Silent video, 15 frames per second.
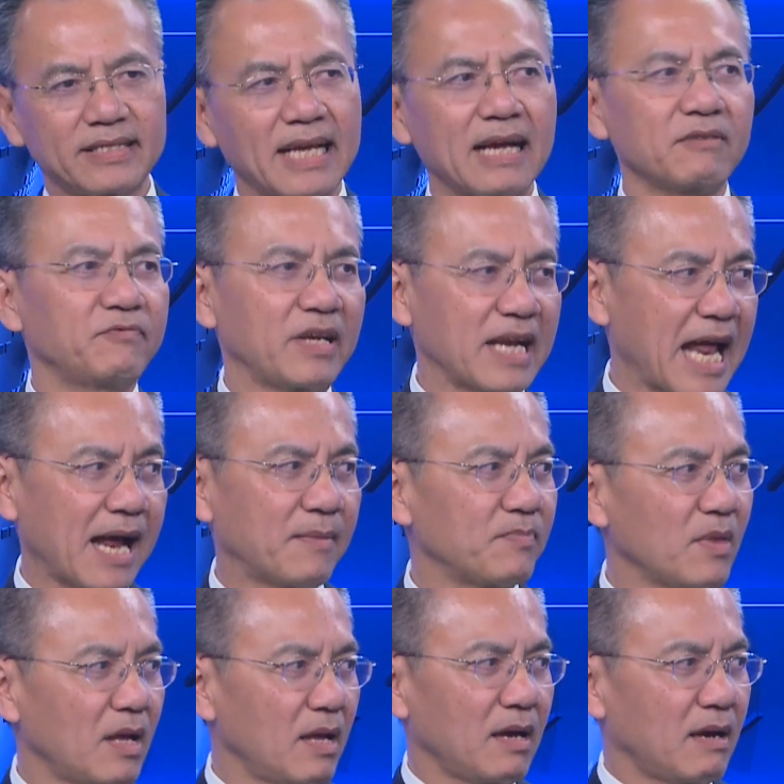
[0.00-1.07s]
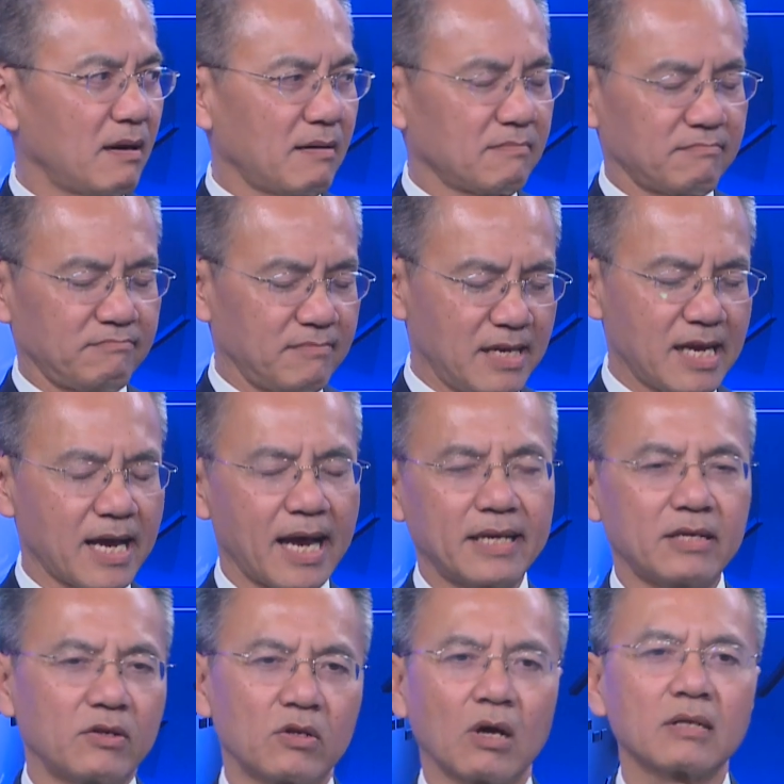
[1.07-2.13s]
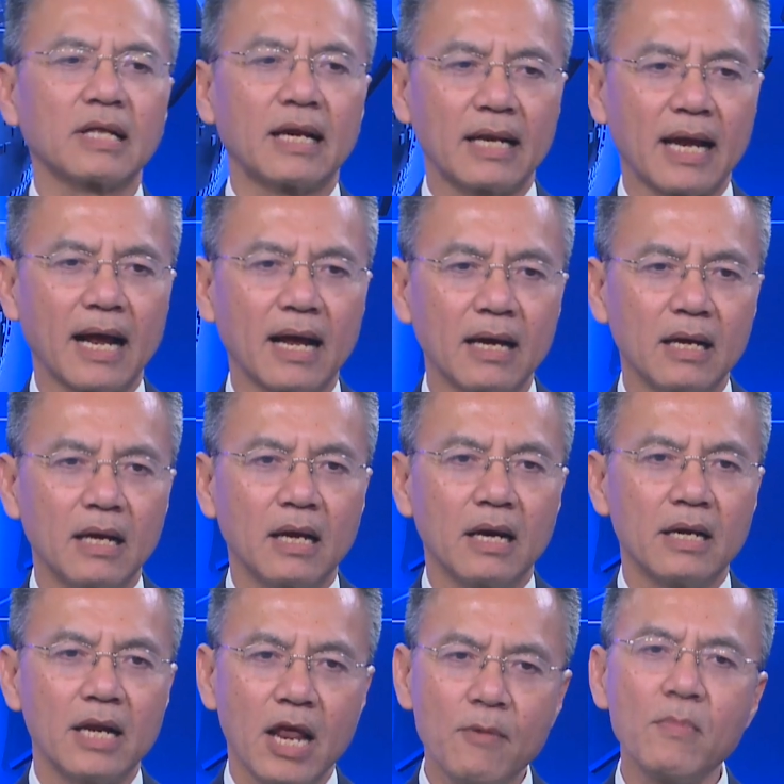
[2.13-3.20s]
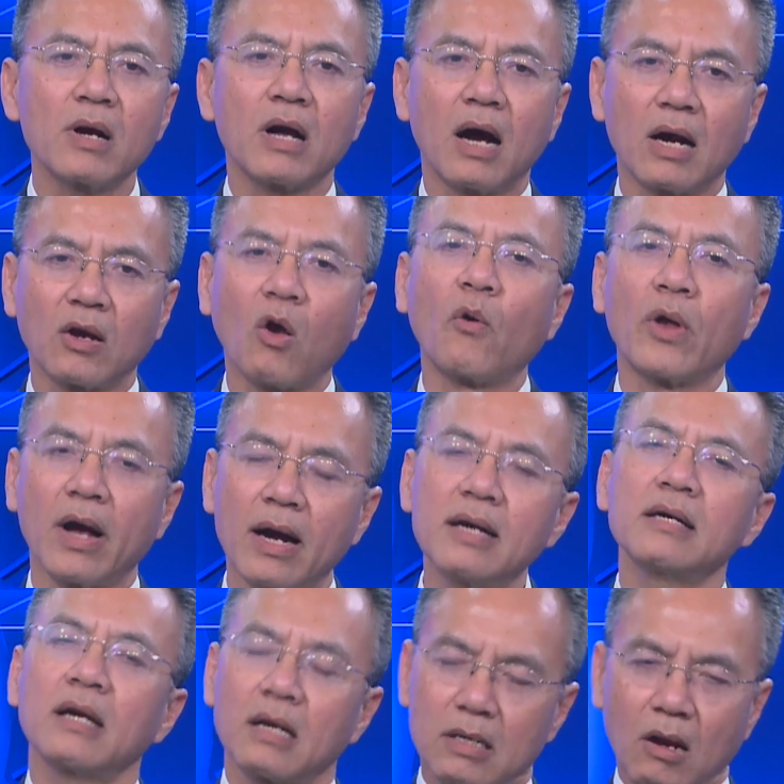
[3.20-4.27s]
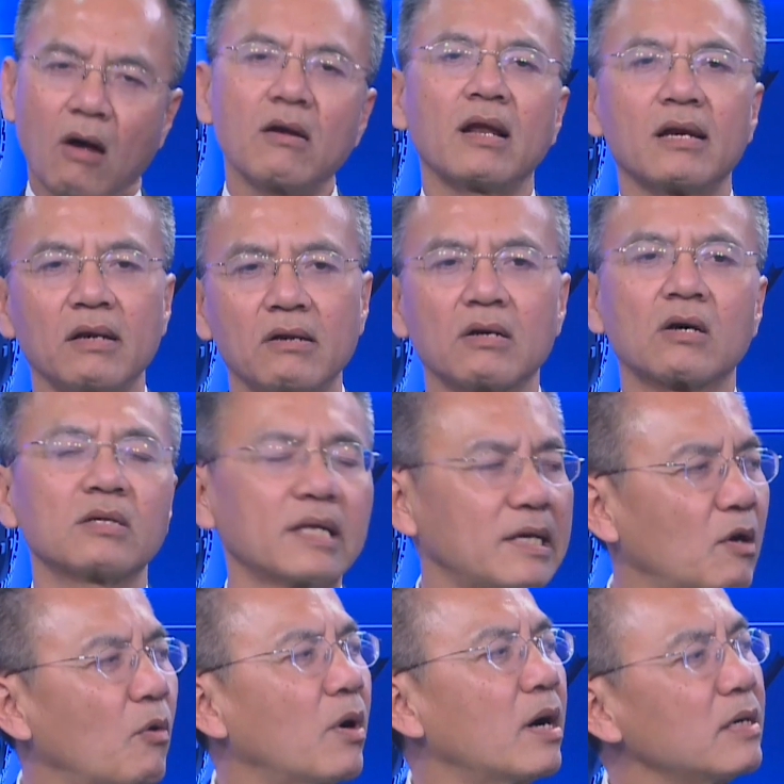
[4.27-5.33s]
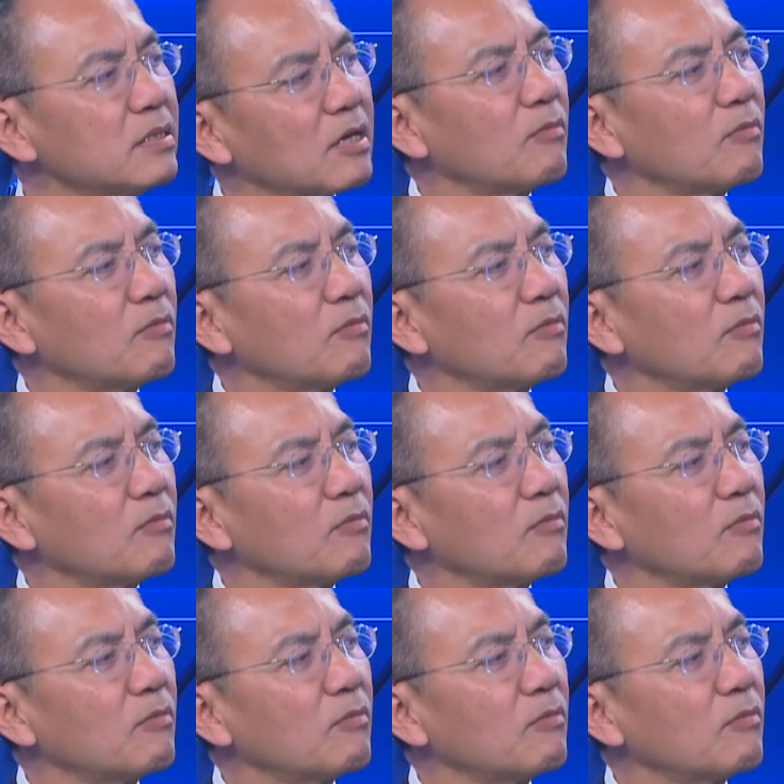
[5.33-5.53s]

sát Việt Nam ờ, liên hệ gì đó thành ra nếu mà cần nội ứng đó là lượng có thể nội ứng dạ.